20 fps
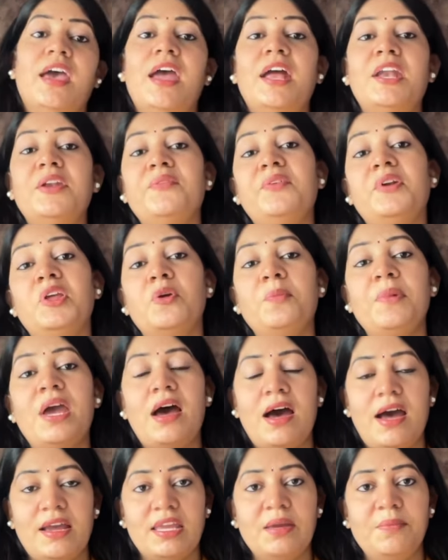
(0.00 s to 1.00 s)
एंड वीडियो में
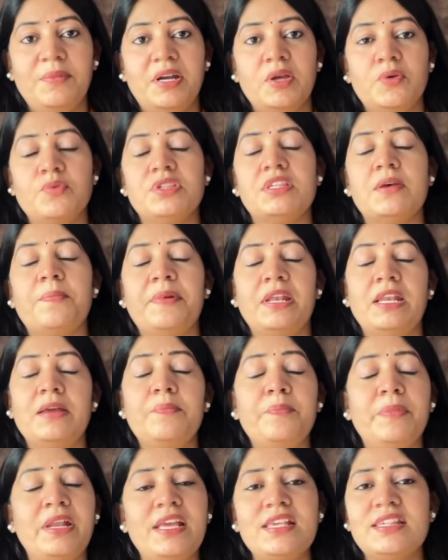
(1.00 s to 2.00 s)
आगे बढ़े उससे पहले
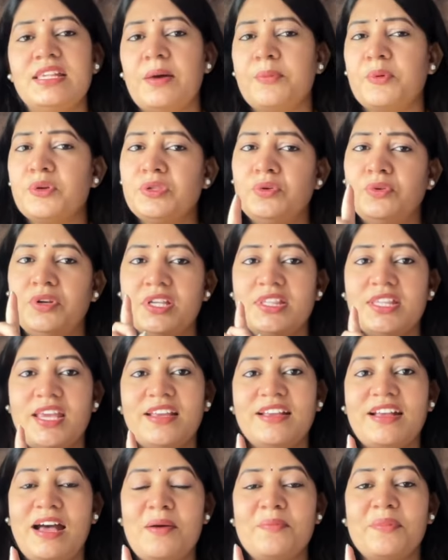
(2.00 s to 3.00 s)
प्लीज आपको छोटा सा
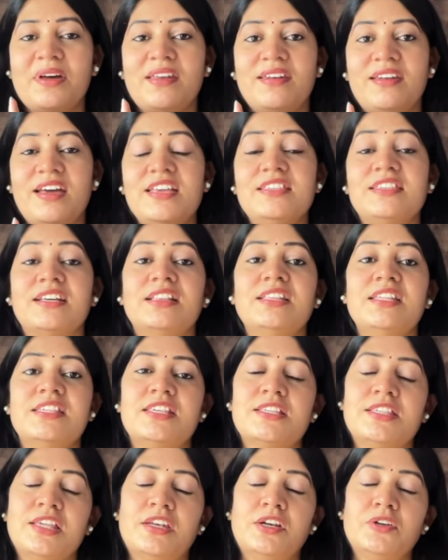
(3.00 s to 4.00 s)
एक काम करना है जल्दी
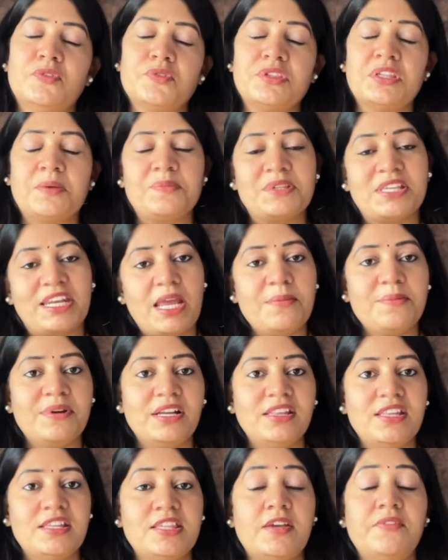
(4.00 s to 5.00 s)
से चैनल को सब्सक्राइब
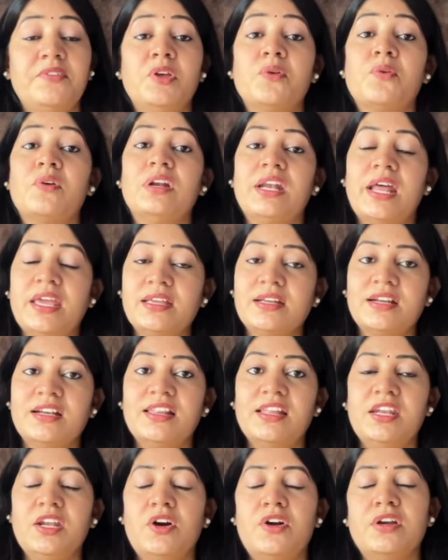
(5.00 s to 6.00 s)
कर दीजिए वीडियो को लाइक कर
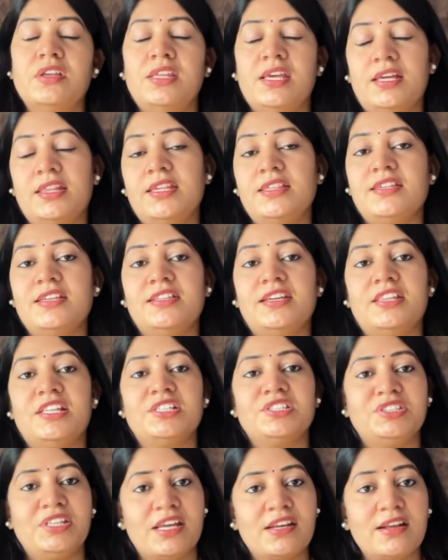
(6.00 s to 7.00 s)
देना और ज्यादा से
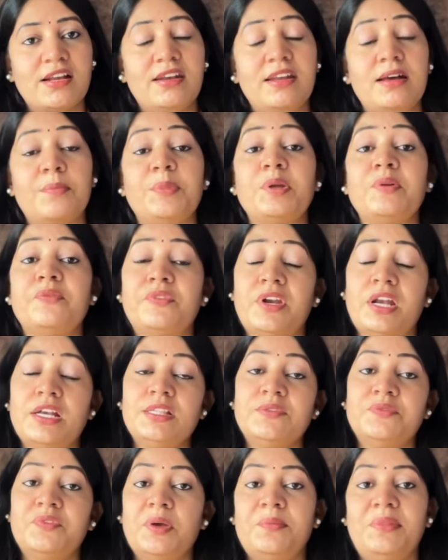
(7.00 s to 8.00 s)
ज्यादा शेयर करना अपने
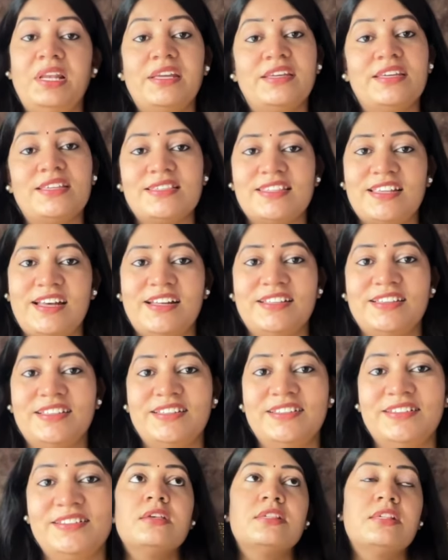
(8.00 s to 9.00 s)
फ्रेंड्स फैमिली के साथ